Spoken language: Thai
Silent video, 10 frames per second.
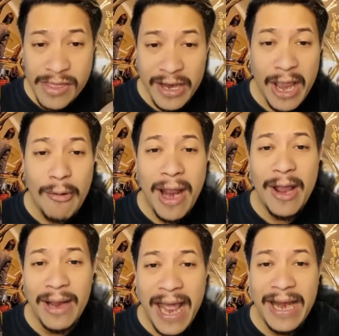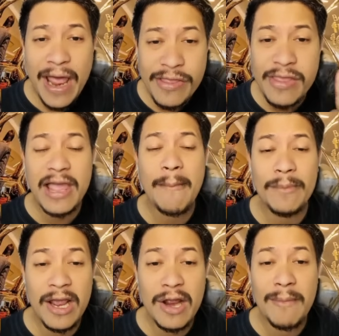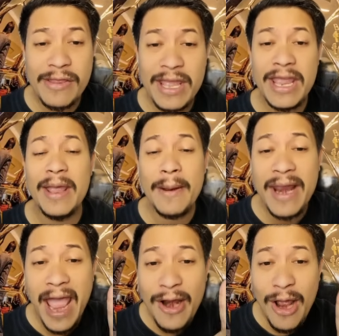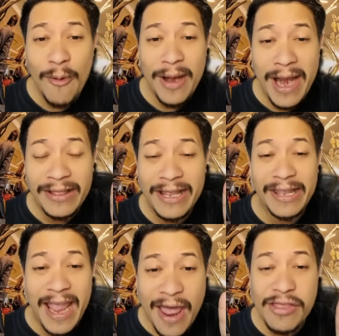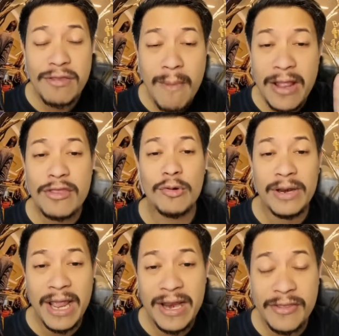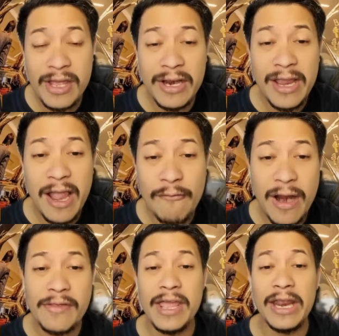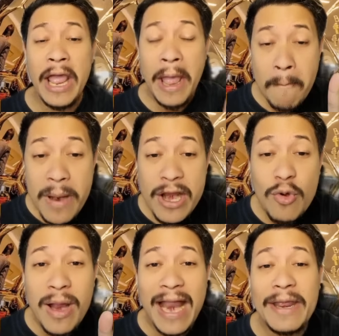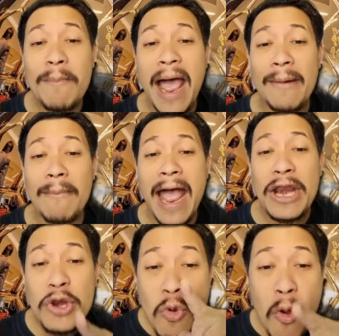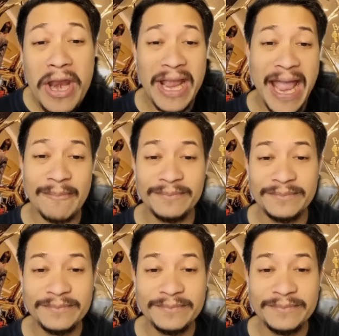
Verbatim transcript: ซึ่งในรายของการแอสซิสครับเรียนเมซี่ได้รางวัลนักเตะที่แอสซิสมากที่สุดในลึกลีกเอิงฝรั่งเศสเมื่อฤดูกาลที่ผ่านมาด้วยนะครับ